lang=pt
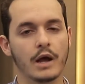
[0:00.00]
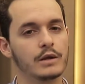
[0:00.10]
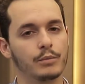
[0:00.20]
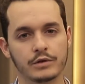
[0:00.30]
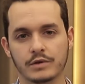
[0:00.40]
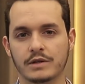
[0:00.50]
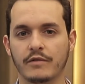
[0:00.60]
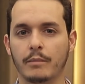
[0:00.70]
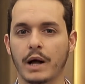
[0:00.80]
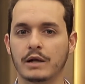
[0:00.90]
E aí depois você
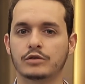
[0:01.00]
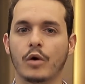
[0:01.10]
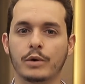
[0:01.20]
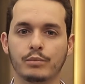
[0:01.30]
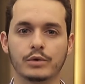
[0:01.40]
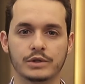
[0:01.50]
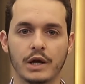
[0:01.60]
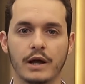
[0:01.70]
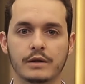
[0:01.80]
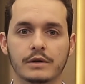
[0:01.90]
vai pagar só o imposto
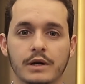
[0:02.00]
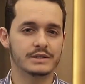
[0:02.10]
de renda.